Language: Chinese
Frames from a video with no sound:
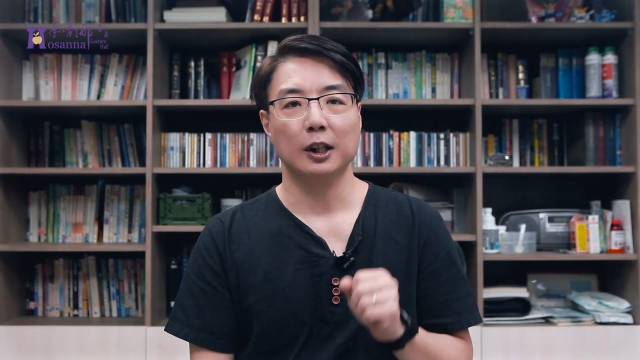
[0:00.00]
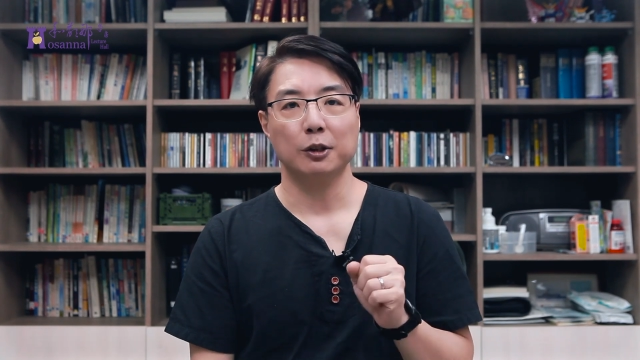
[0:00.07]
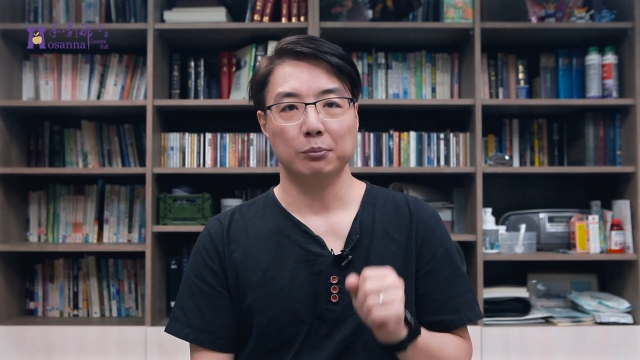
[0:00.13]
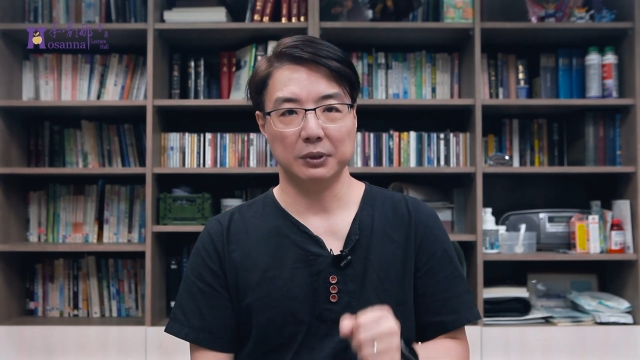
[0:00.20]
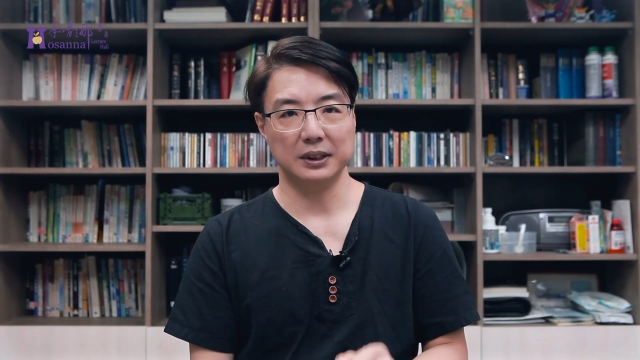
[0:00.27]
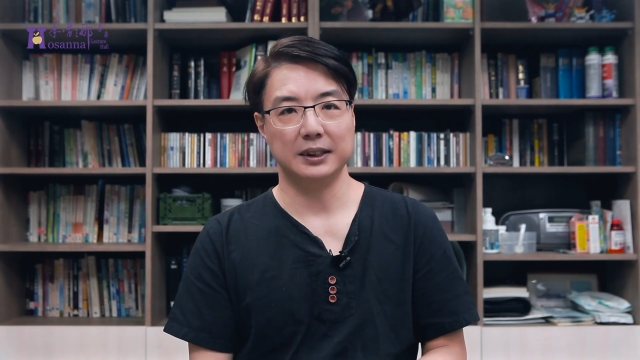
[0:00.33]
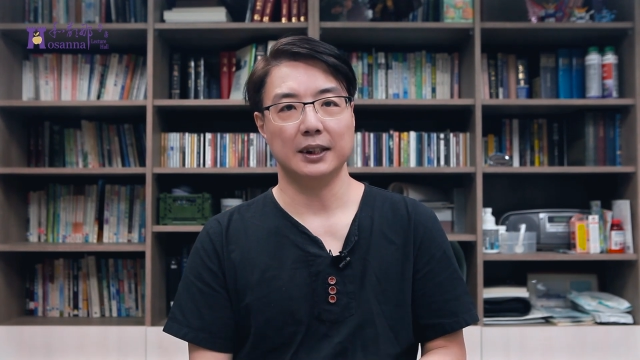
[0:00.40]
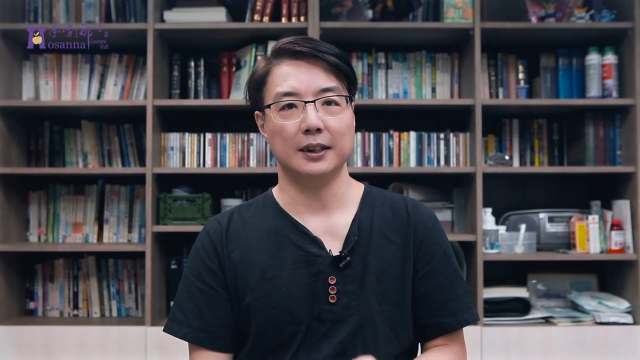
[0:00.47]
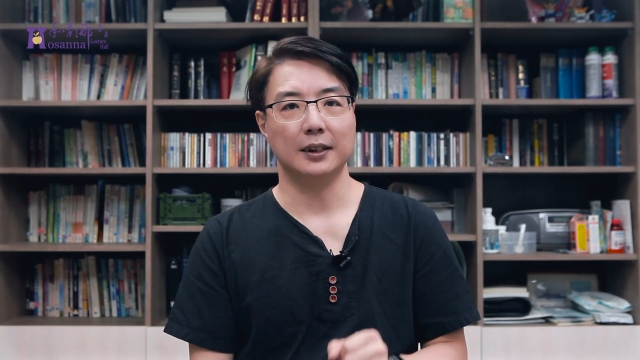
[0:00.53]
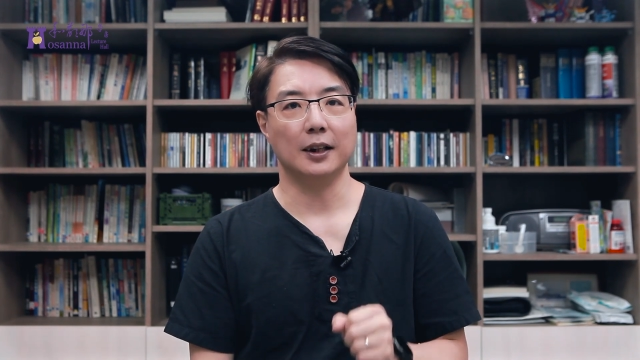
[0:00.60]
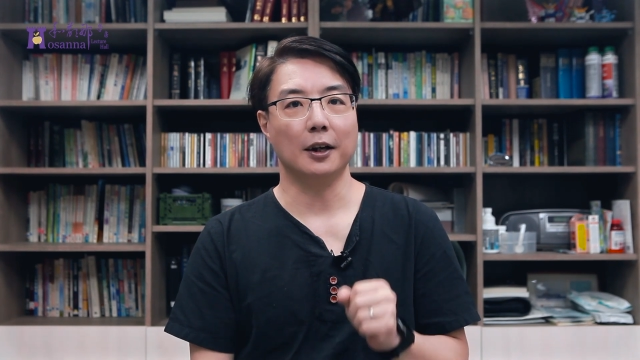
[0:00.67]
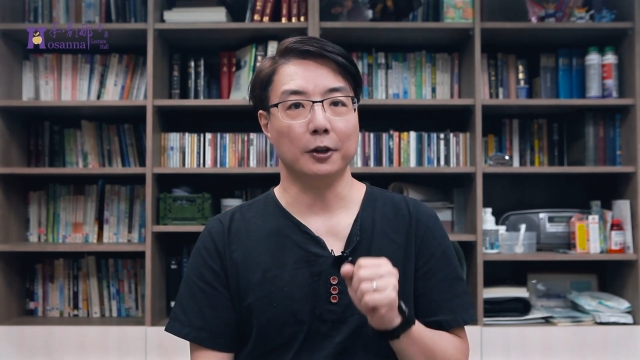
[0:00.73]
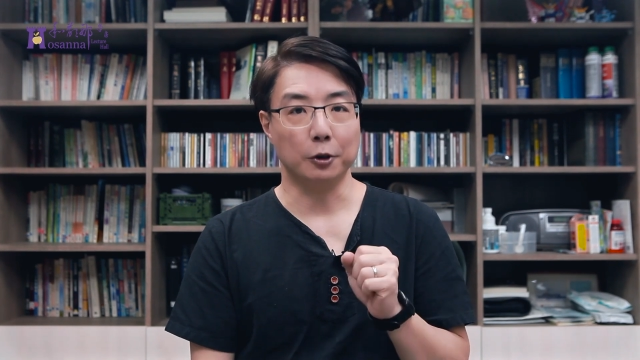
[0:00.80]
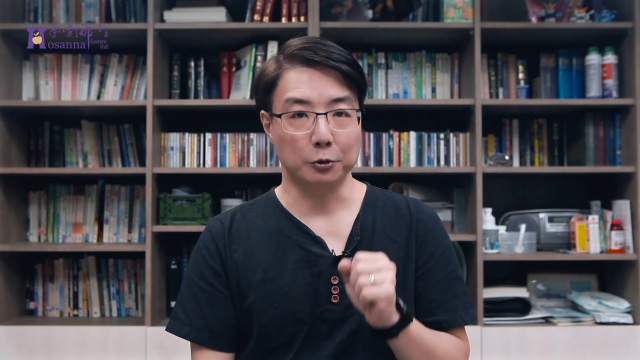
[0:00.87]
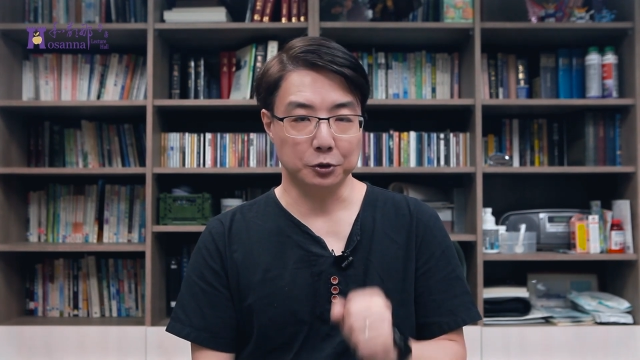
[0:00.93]
并且也
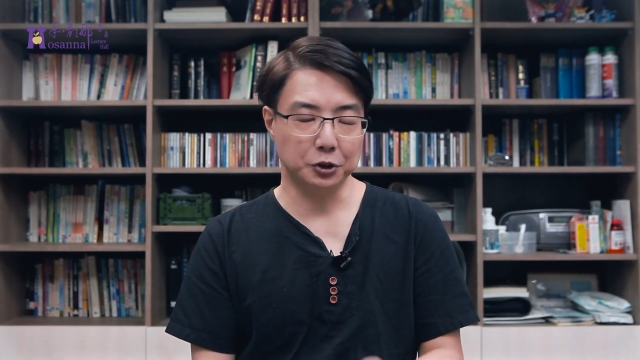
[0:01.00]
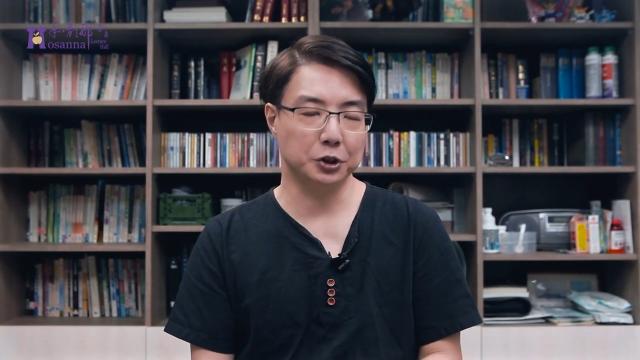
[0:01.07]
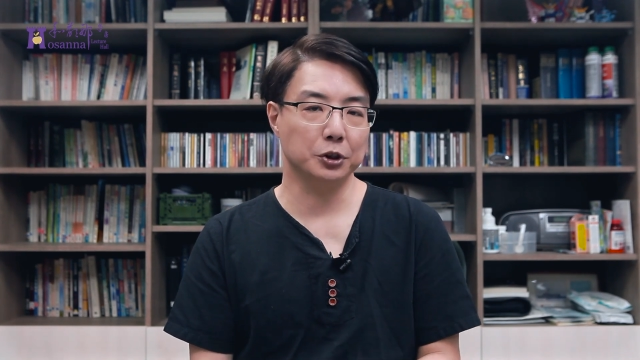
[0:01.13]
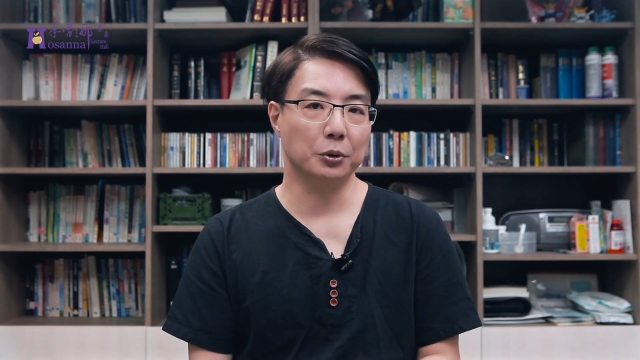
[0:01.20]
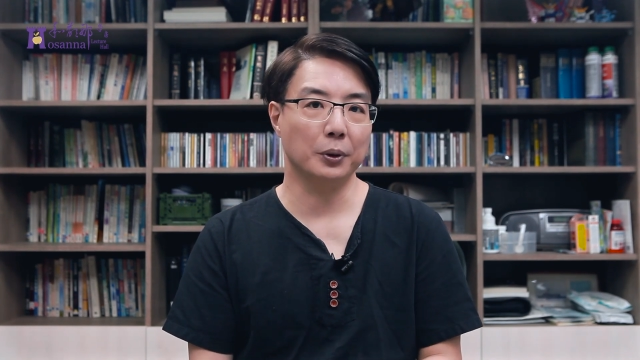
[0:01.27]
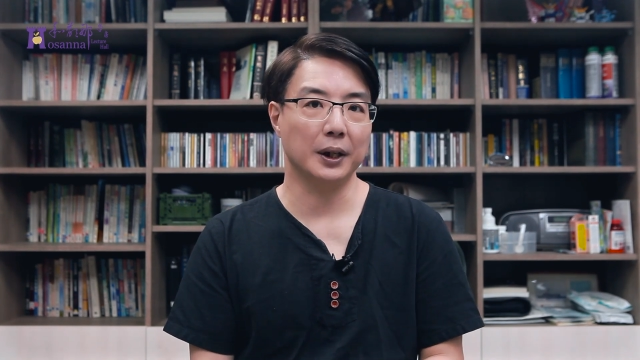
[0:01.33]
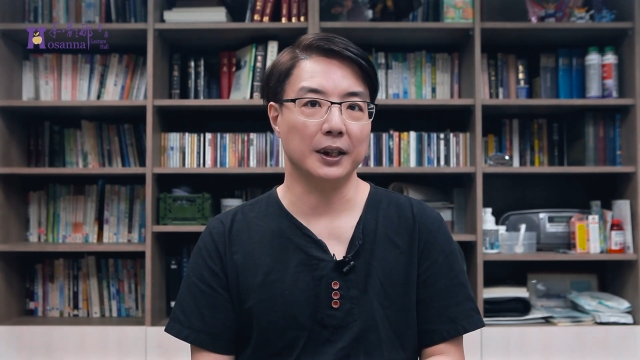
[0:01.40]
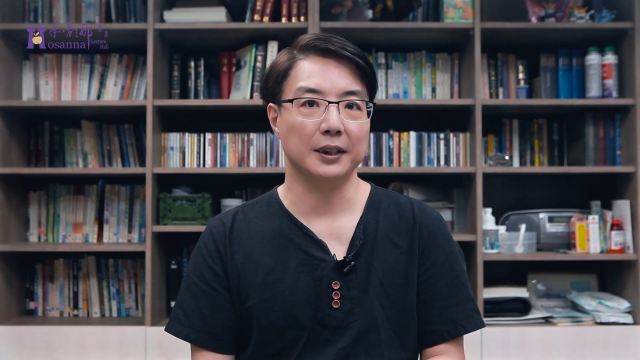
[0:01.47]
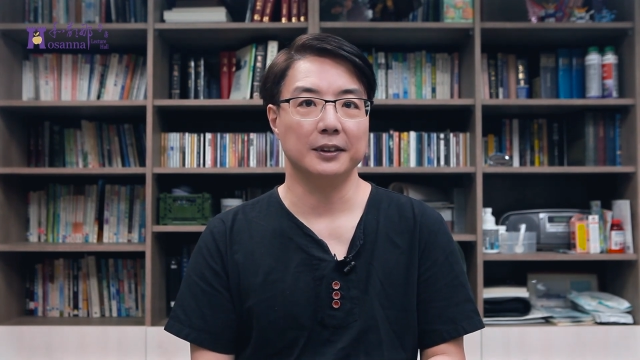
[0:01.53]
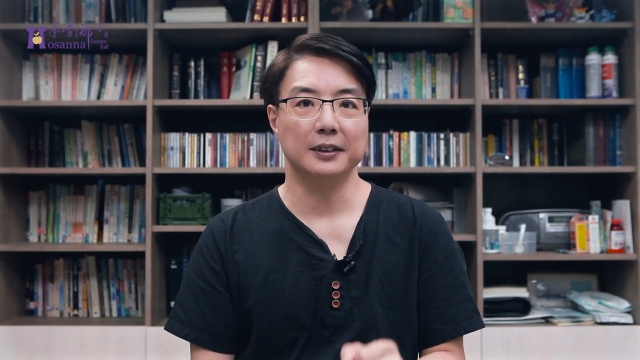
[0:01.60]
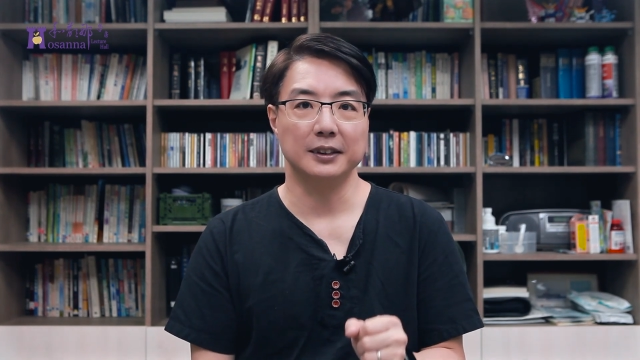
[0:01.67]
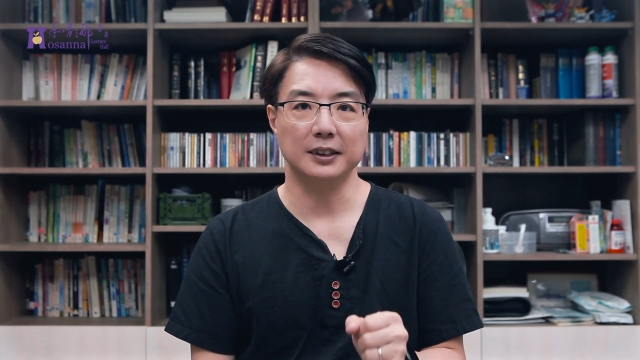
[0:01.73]
要有智慧